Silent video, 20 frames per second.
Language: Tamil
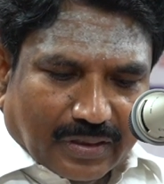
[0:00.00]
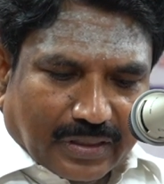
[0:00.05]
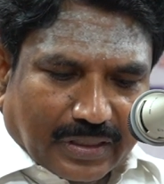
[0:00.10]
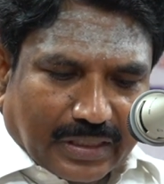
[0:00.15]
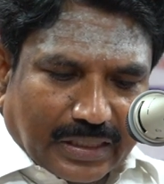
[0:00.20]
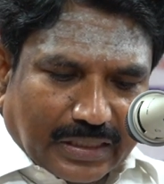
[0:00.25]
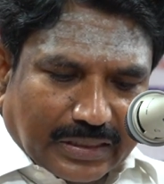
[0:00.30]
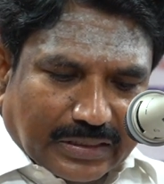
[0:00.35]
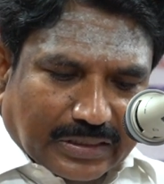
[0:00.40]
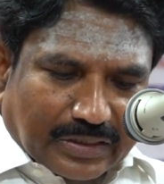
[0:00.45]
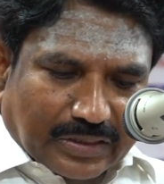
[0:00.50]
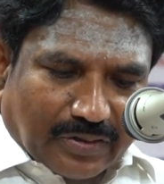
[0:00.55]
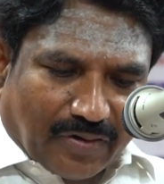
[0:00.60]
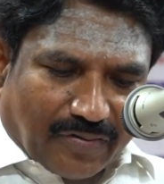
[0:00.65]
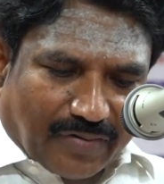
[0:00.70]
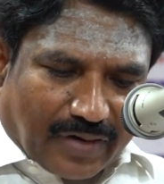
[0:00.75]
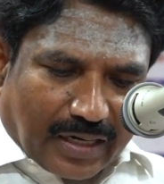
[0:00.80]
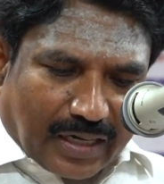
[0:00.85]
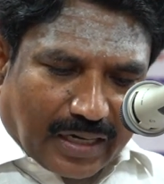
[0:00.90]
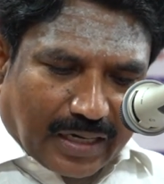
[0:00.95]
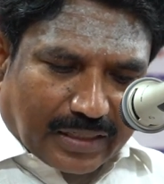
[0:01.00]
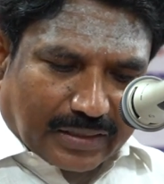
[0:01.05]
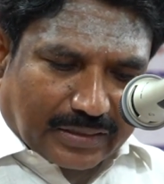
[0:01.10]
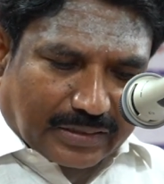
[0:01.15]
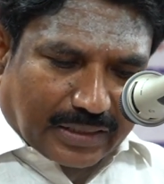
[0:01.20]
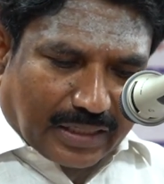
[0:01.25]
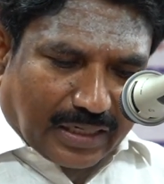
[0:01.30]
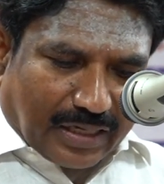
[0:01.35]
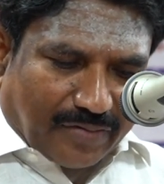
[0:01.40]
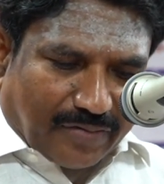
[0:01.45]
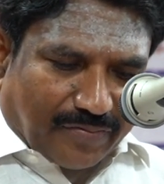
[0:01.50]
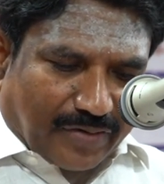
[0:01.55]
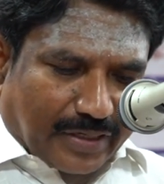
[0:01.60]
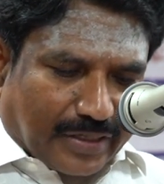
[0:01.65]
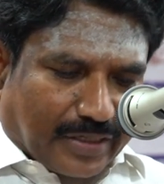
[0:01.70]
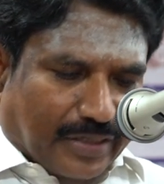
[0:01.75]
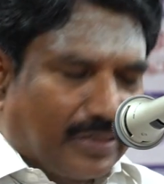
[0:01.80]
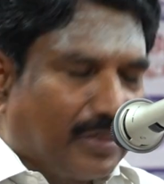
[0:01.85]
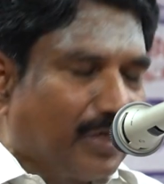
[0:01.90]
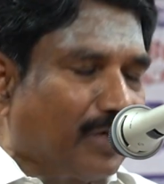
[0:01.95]
கிறித்துவ வளாகத்திலே
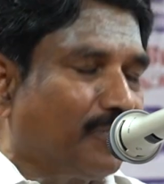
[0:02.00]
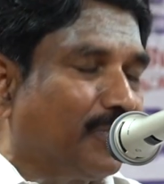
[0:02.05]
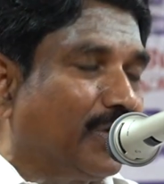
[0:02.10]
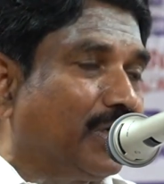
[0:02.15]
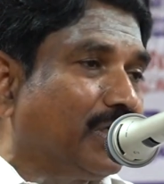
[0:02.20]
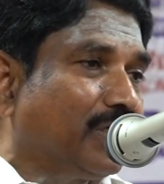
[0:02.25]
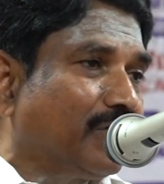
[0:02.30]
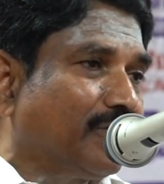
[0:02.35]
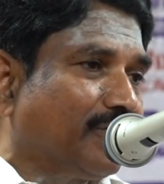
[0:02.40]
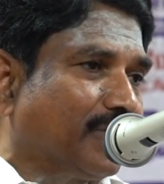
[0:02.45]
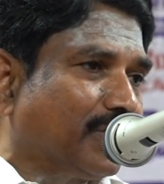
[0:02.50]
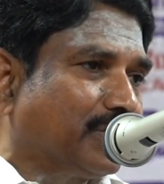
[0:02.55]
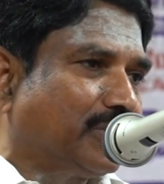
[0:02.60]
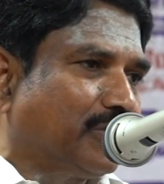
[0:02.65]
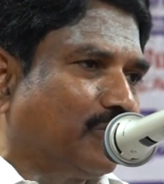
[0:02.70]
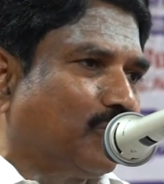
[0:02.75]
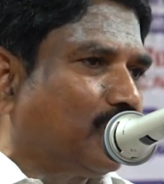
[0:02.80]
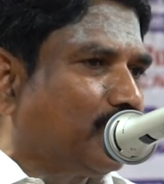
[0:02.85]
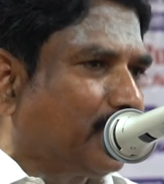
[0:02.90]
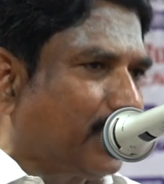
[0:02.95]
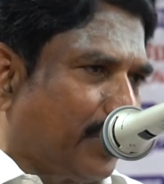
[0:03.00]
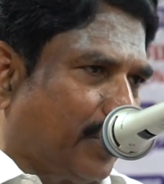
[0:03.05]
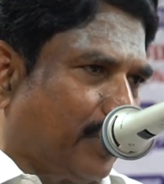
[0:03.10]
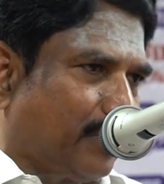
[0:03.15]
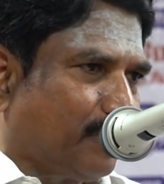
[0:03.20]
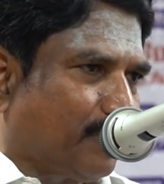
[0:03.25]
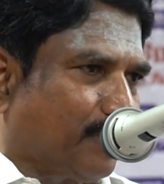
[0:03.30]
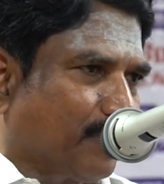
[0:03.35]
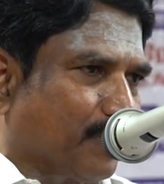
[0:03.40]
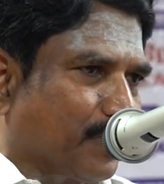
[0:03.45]
வைக்கின்ற மெழுகுவர்த்தி ஒளியையும்